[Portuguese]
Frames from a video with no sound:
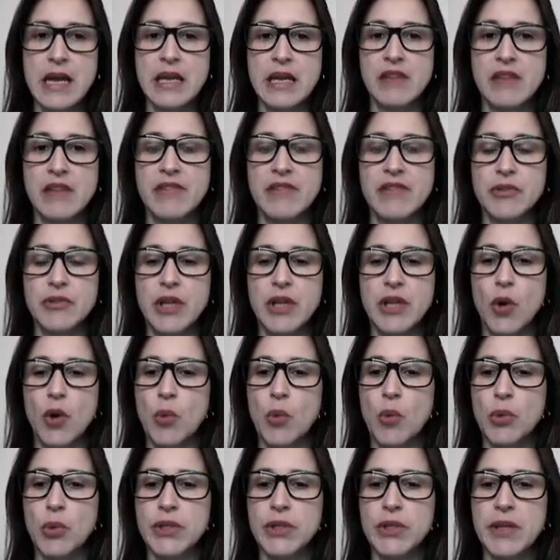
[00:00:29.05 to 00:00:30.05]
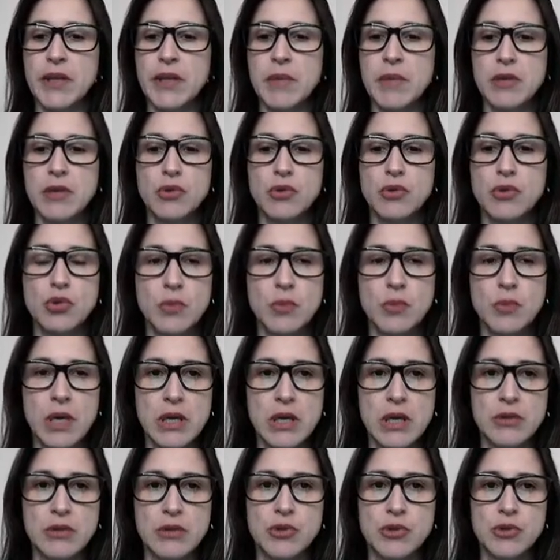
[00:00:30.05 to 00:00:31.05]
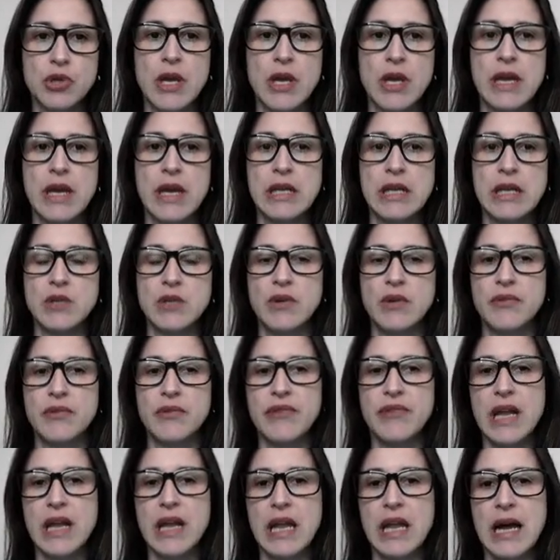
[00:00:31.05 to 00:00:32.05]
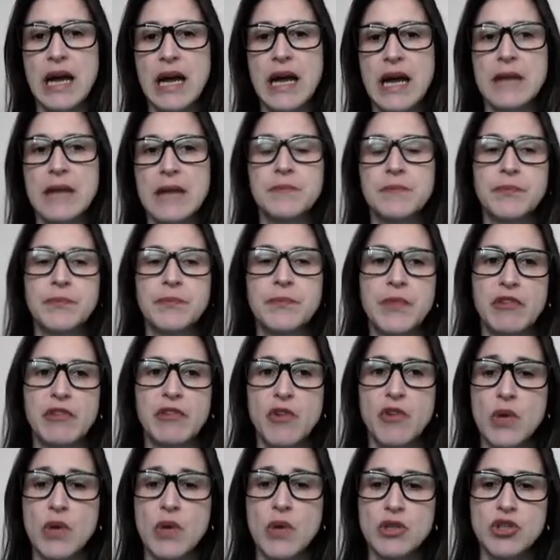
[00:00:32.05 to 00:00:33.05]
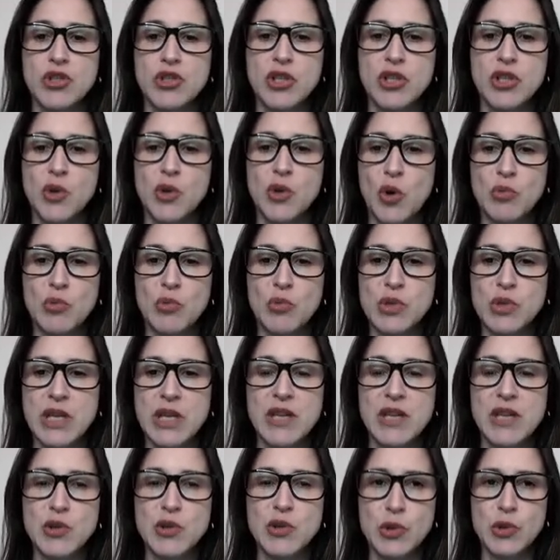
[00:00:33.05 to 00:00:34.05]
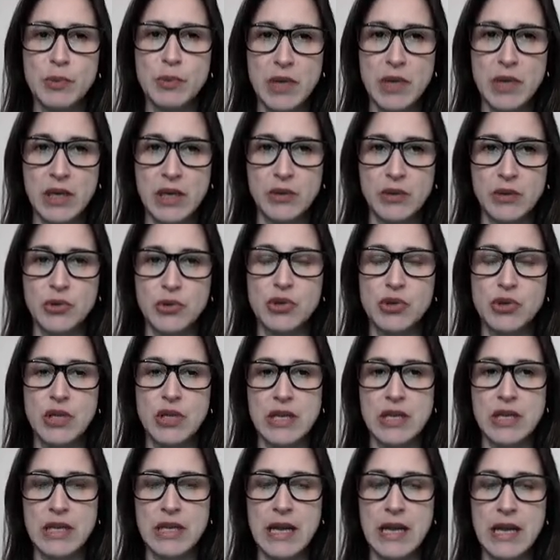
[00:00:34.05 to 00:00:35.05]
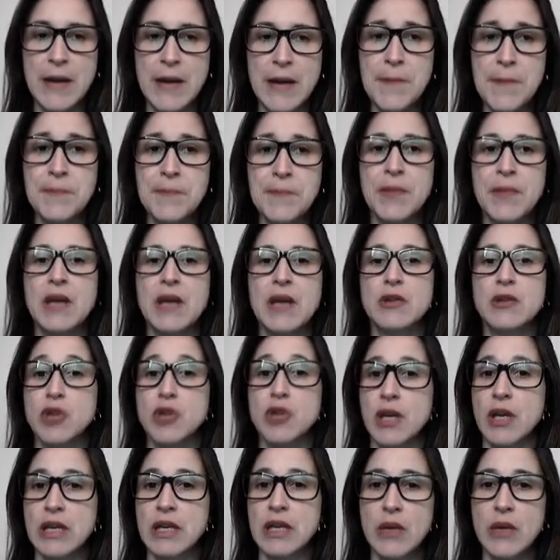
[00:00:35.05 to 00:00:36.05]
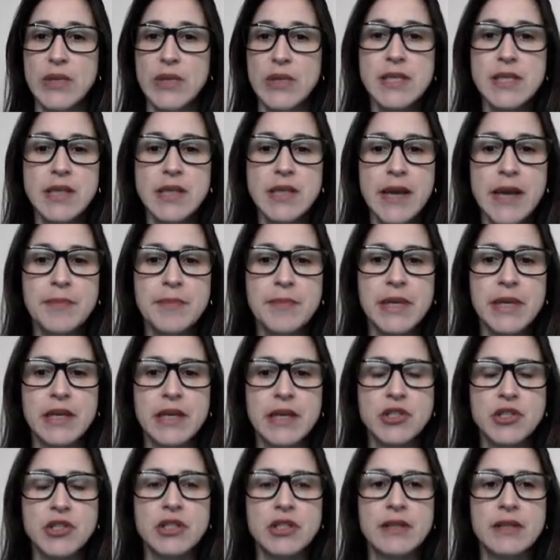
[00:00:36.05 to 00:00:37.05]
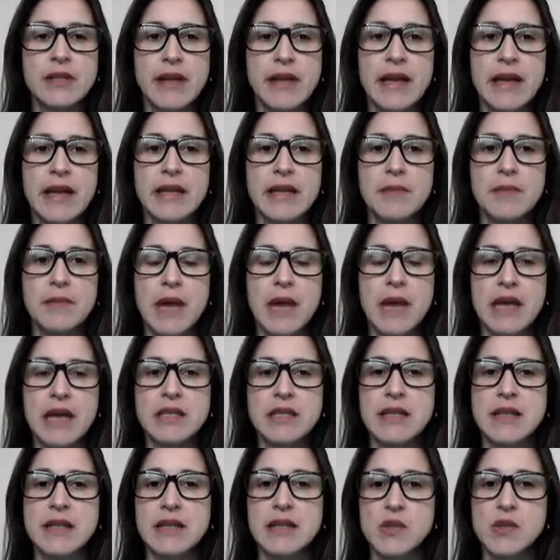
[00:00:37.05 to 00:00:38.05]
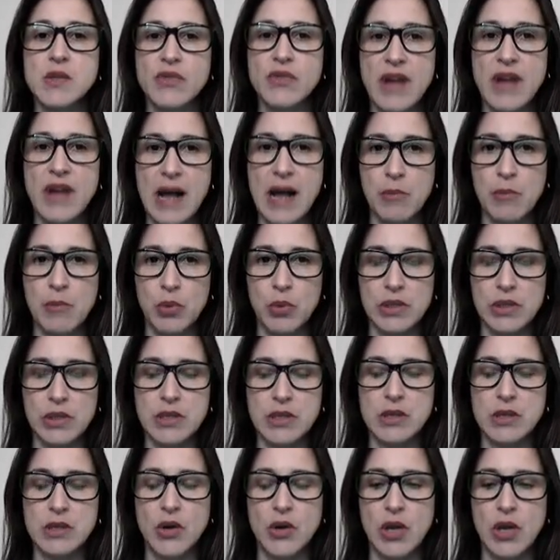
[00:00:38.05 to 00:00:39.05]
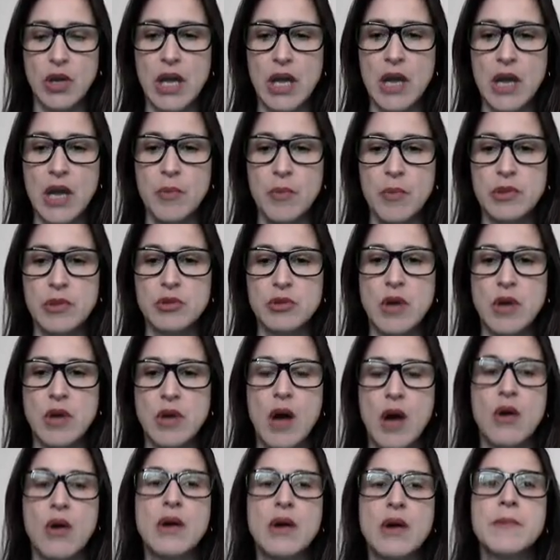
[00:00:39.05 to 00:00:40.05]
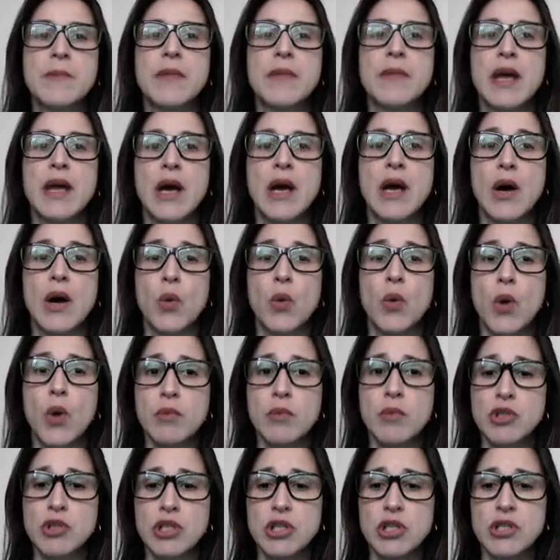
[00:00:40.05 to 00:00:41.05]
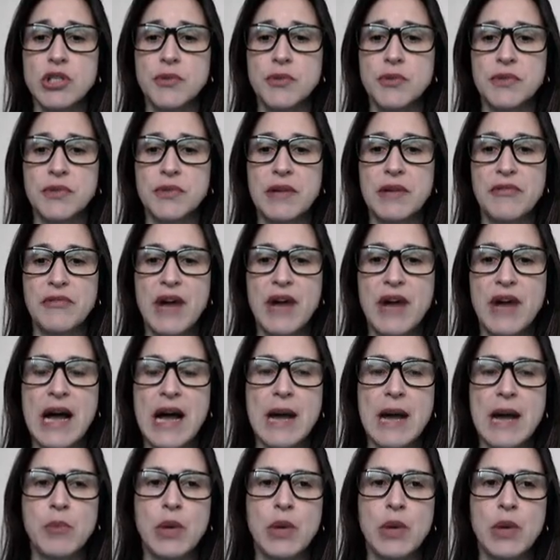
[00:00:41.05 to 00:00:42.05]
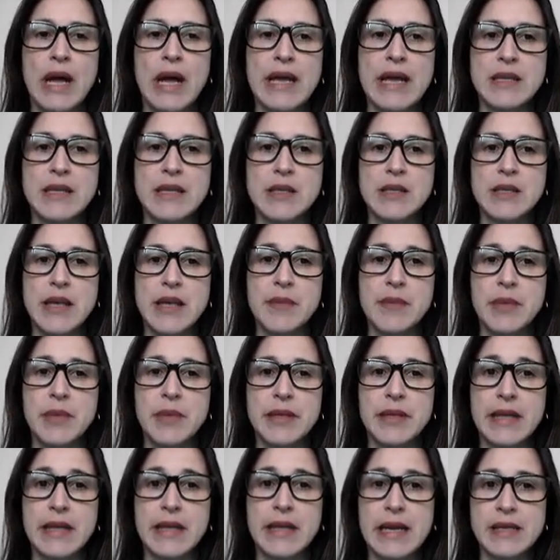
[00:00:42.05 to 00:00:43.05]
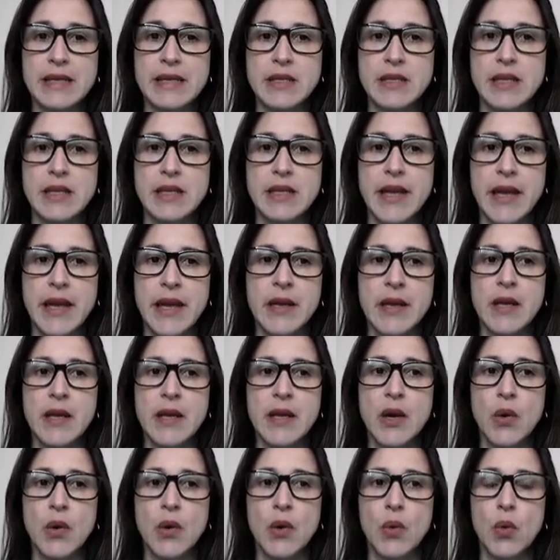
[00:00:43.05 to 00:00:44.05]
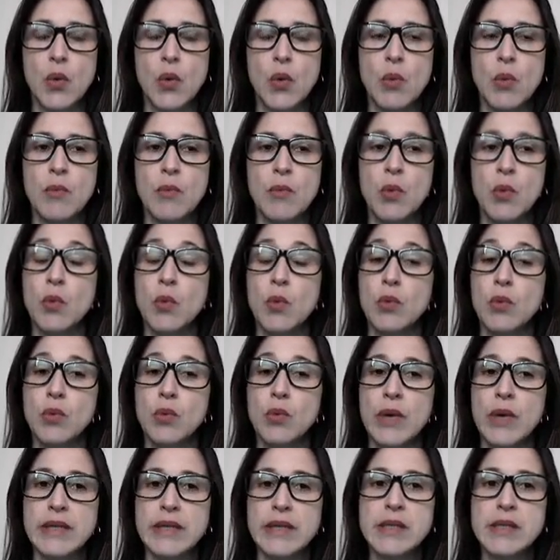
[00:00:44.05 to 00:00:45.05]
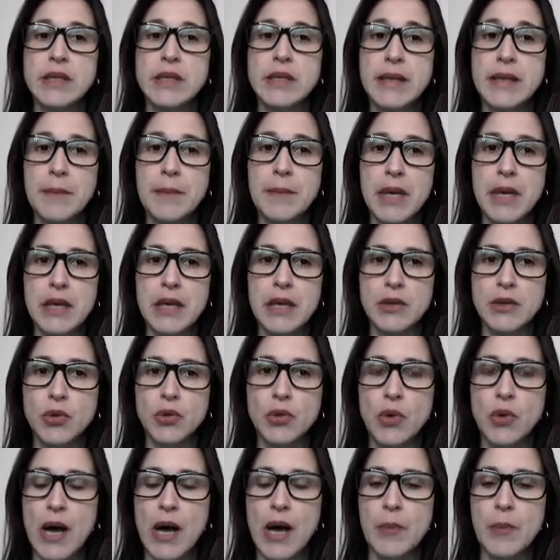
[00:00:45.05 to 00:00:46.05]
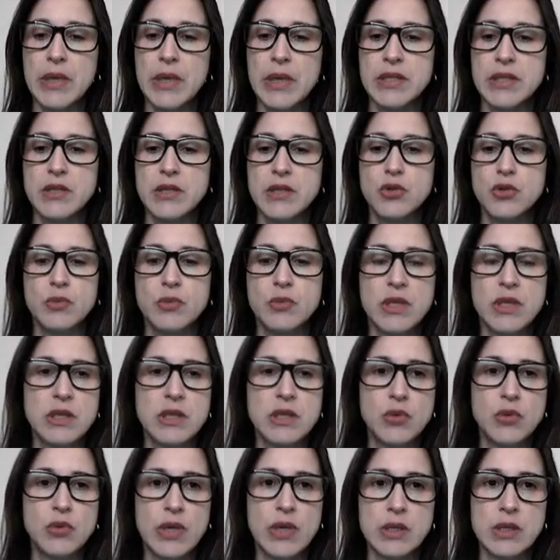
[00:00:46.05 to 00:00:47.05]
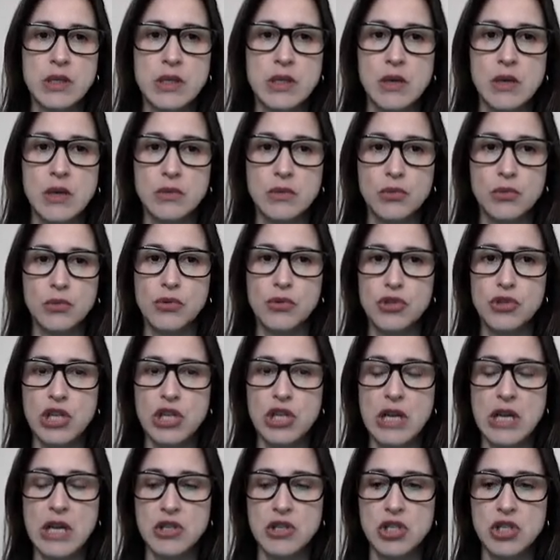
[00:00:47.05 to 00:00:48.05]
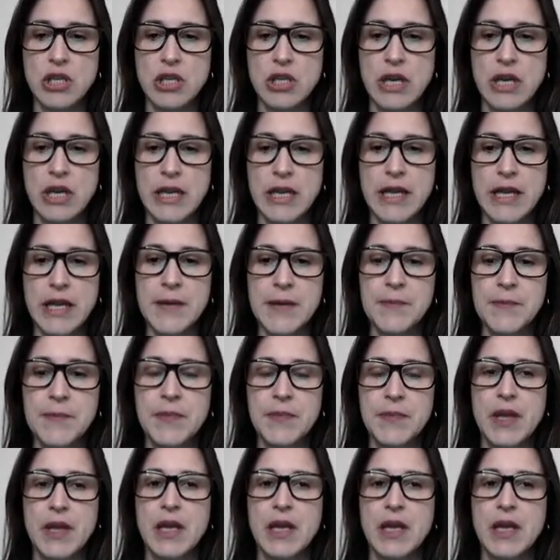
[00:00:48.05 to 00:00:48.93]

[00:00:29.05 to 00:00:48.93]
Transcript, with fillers: Que vão ter comportamentos humanos. Eles vão falar, vão agir como seres humanos, né? Só que não é sempre que a gente tem animais nas fábulas, ok, pessoal? O objetivo da fábula é sempre trazer um, um ensinamento a partir de uma situação do dia a dia, né?